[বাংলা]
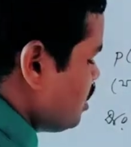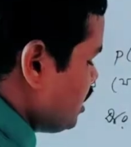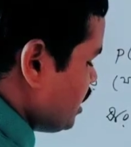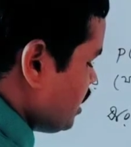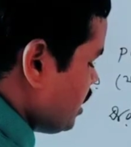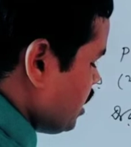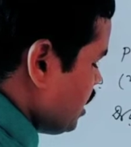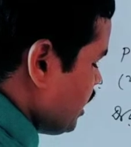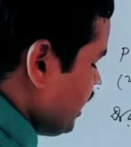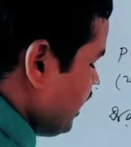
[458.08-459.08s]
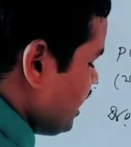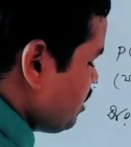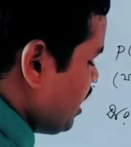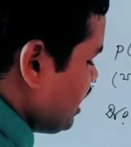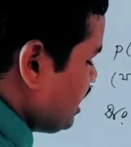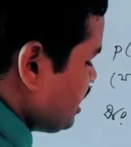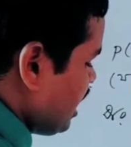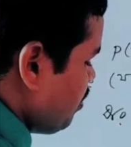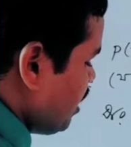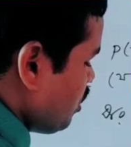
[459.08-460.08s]
হচ্ছে এক্স মাইনাস
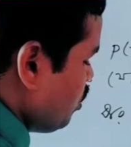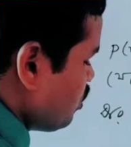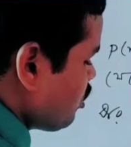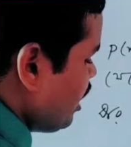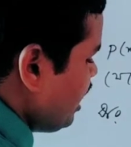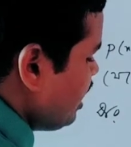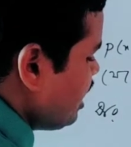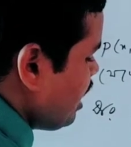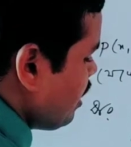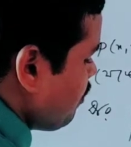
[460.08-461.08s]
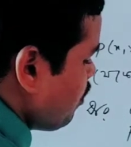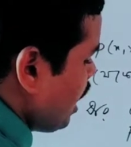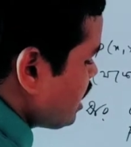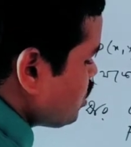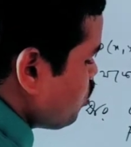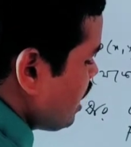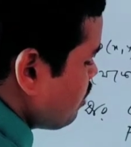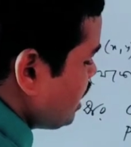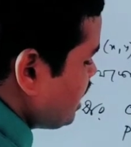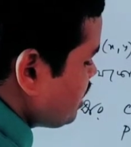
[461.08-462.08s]
আলফার হোল স্কোয়ার প্লাস ওয়াই
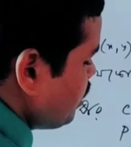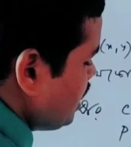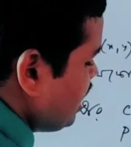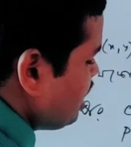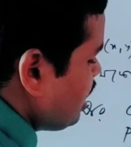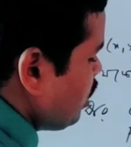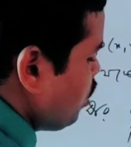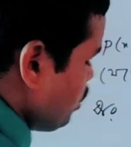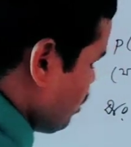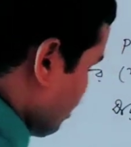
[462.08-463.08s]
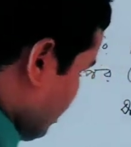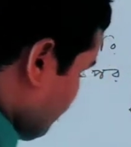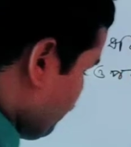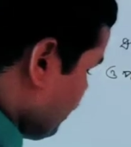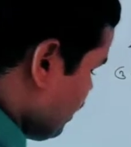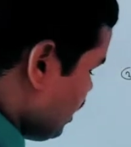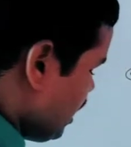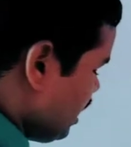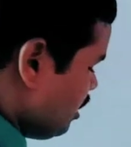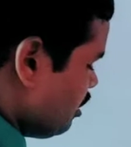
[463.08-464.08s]
মাইনাস বিটা তার হোল স্কোয়ার
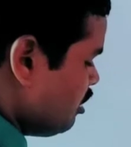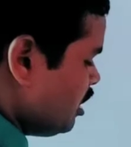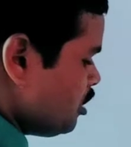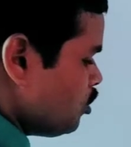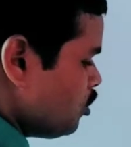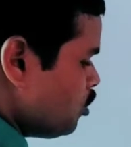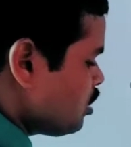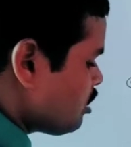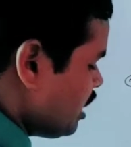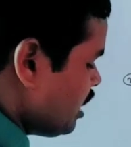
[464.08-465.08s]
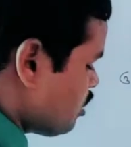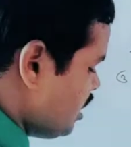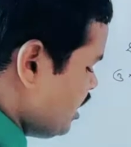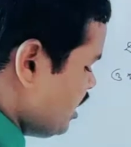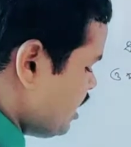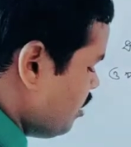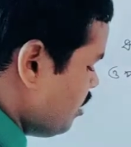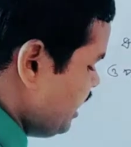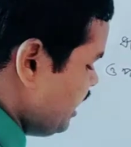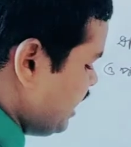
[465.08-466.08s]
তাহলে হোল স্কোয়ার করে দিলে কি হবে
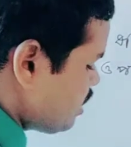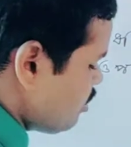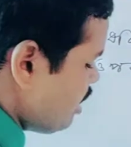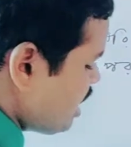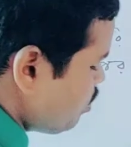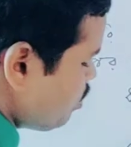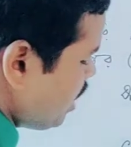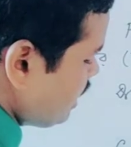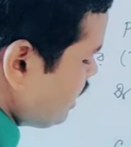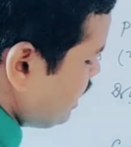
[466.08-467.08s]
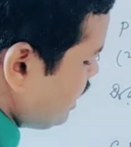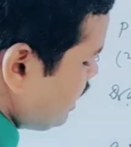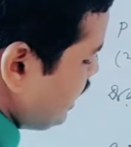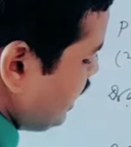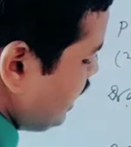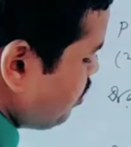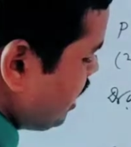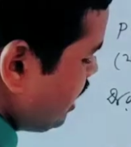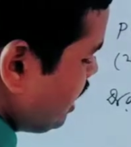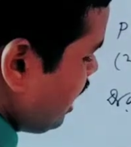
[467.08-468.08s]
এ স্কোয়ার সমান এক্স
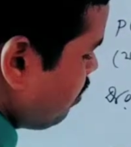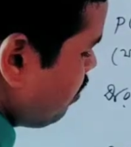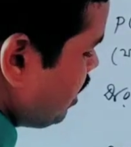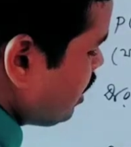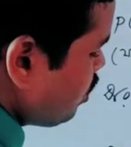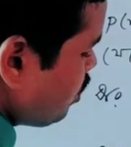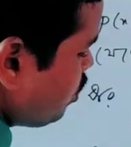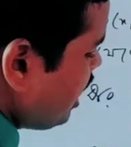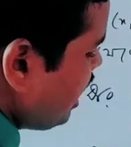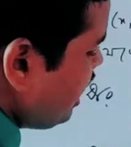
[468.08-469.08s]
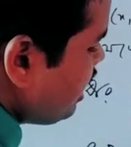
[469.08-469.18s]
মাইনাস আলফা তার হোল স্কোয়ার